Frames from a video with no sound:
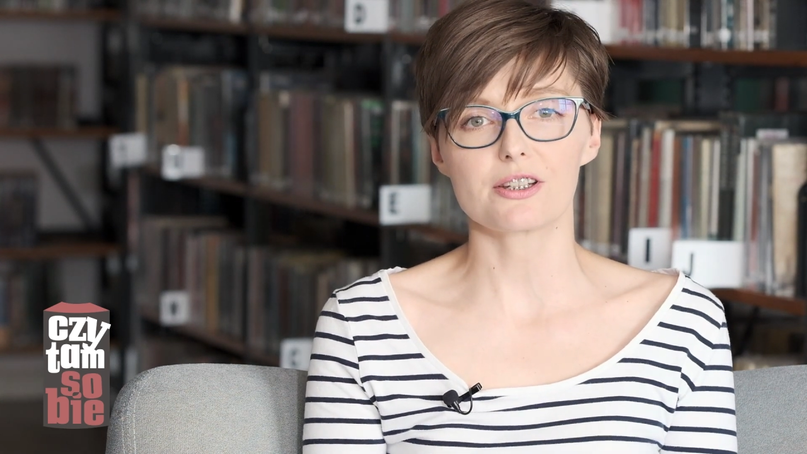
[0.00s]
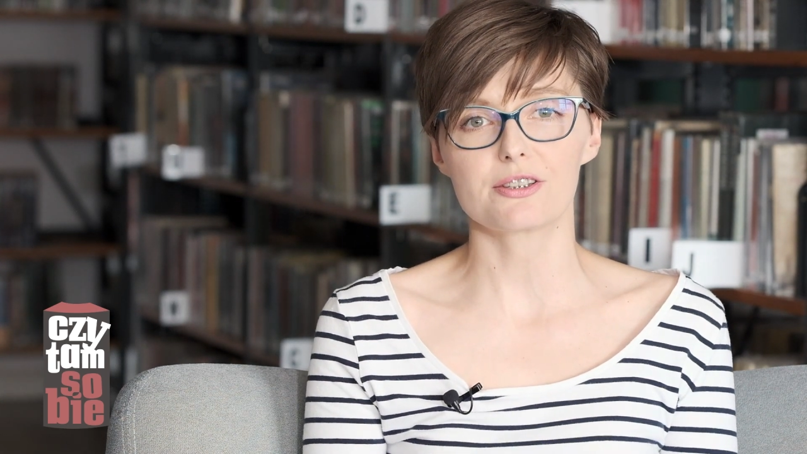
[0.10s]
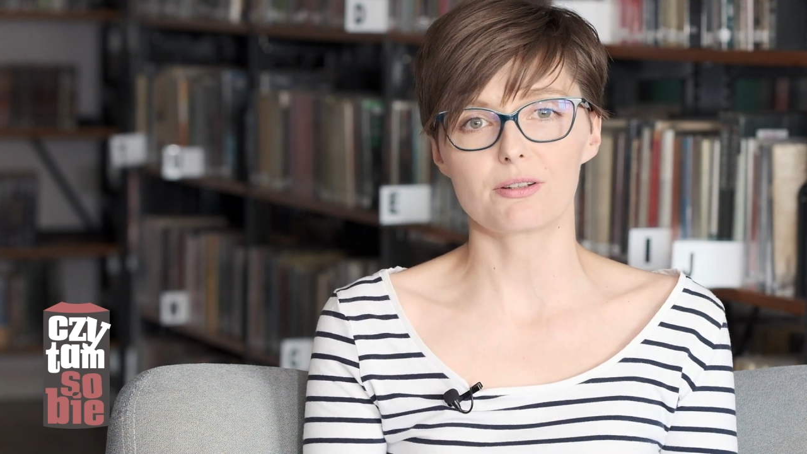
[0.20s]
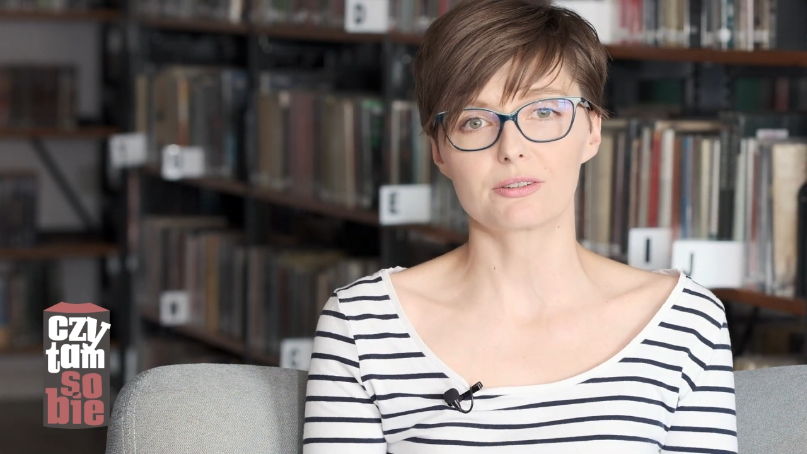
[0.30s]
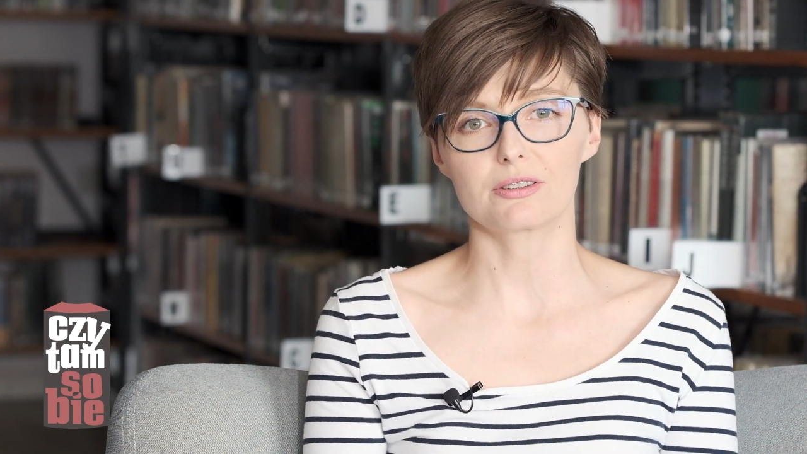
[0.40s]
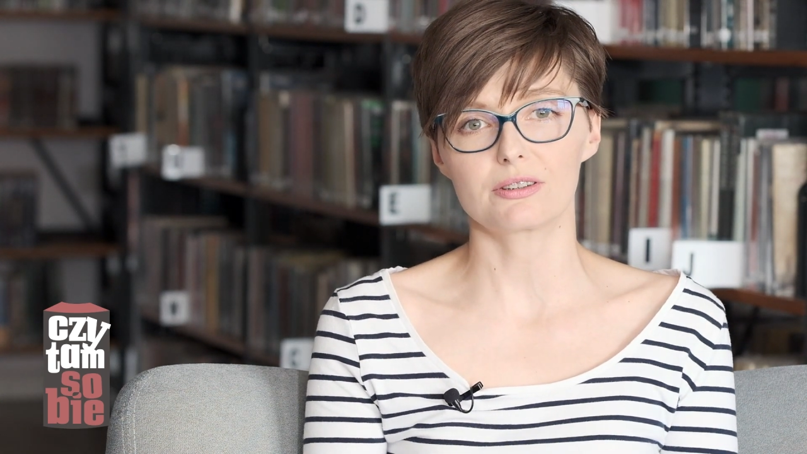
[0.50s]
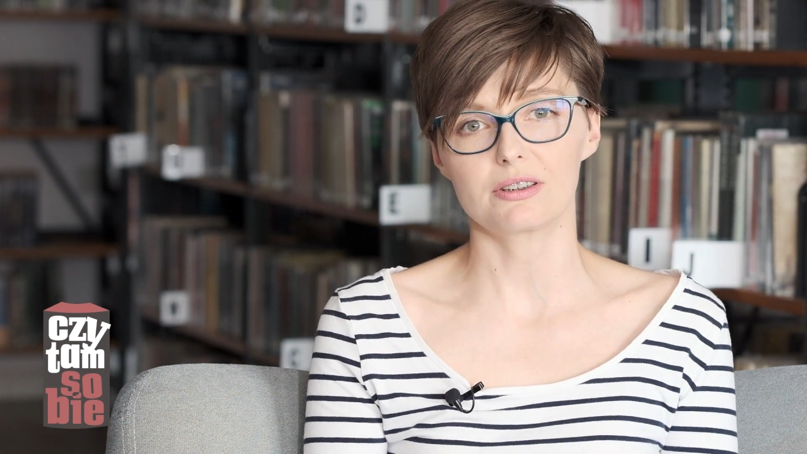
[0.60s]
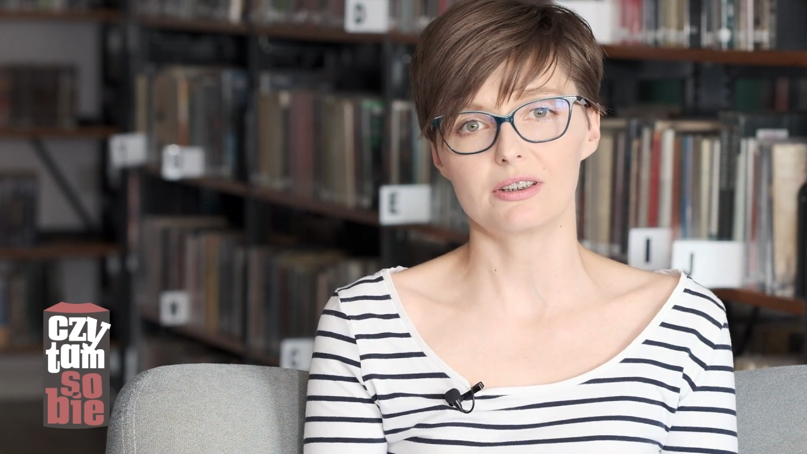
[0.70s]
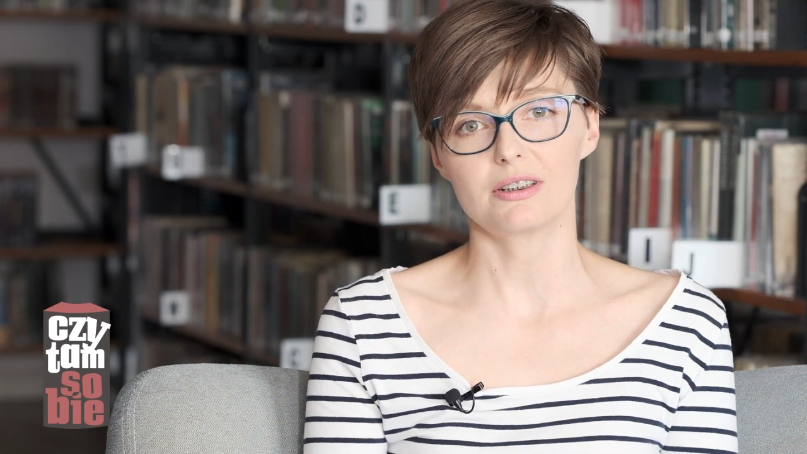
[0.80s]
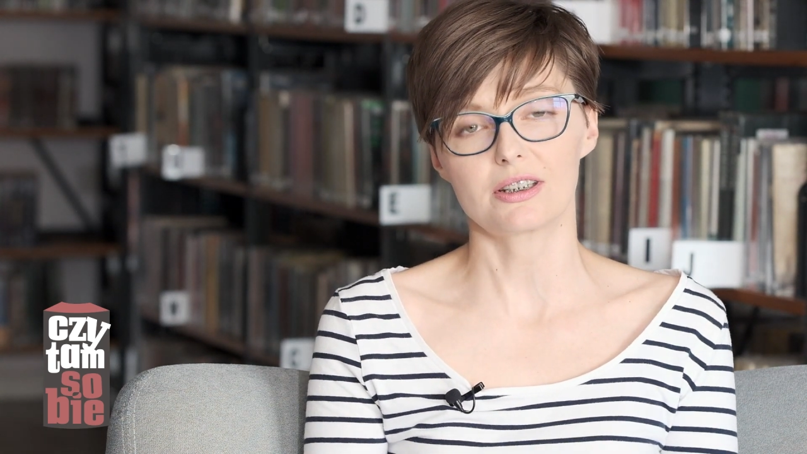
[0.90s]
istotny
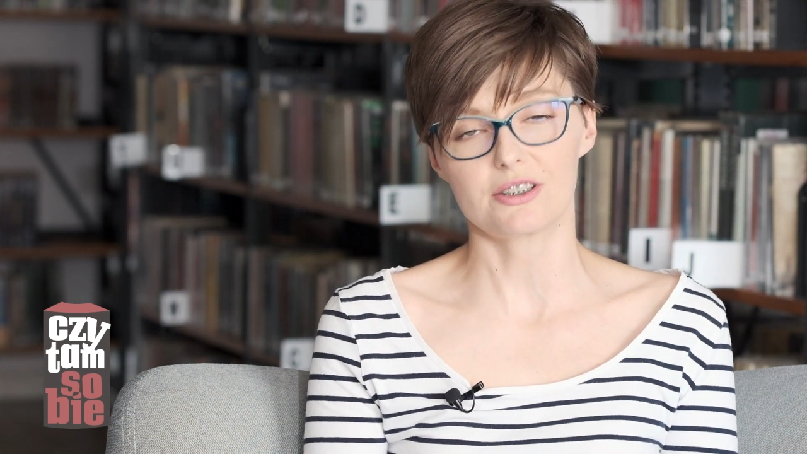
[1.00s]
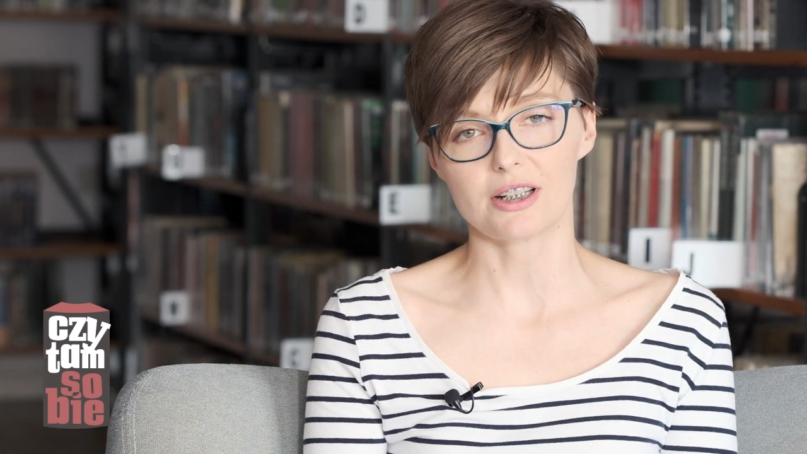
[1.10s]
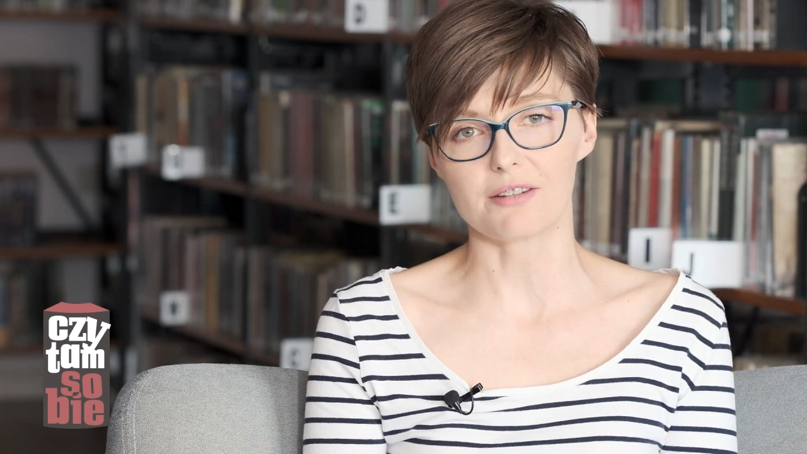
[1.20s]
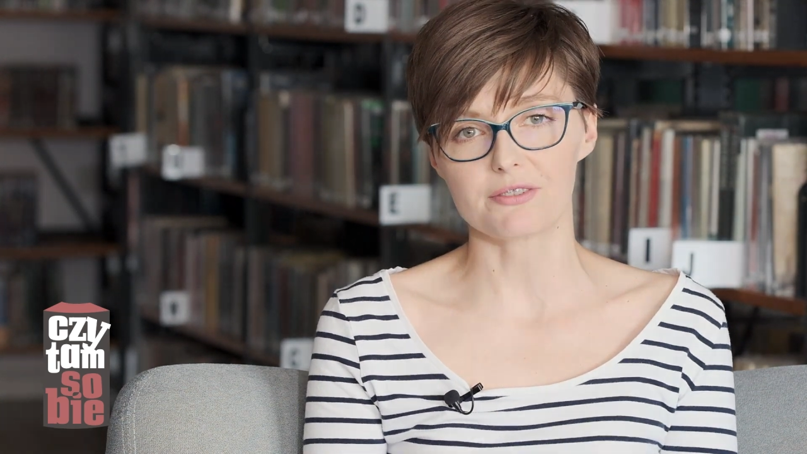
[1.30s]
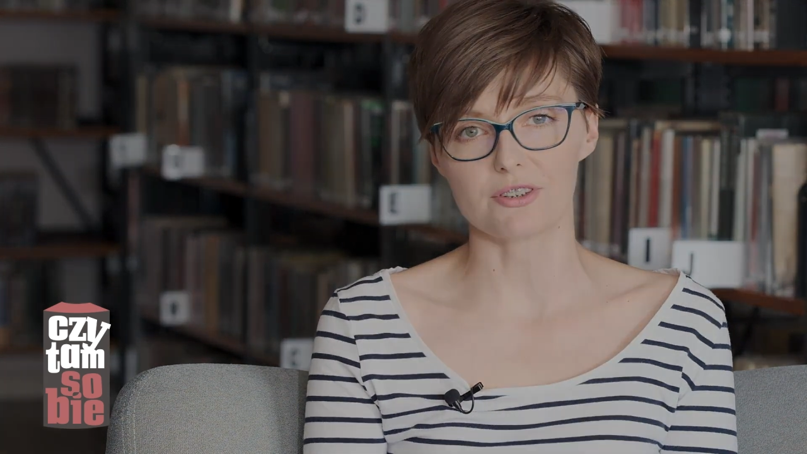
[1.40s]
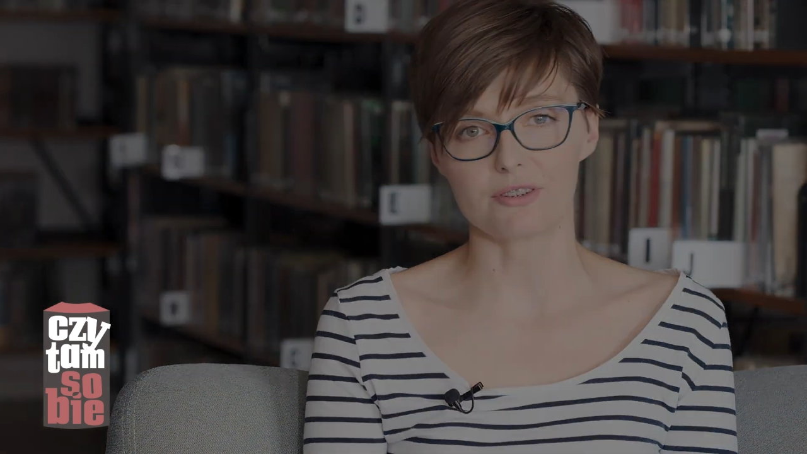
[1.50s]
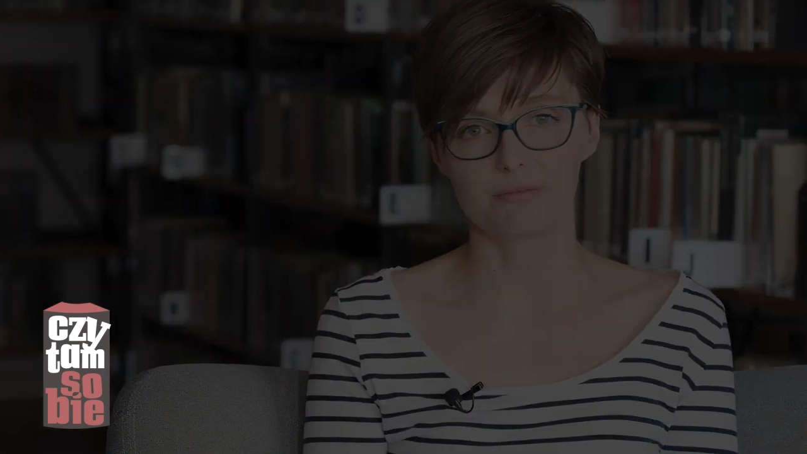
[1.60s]
i najciekawszy.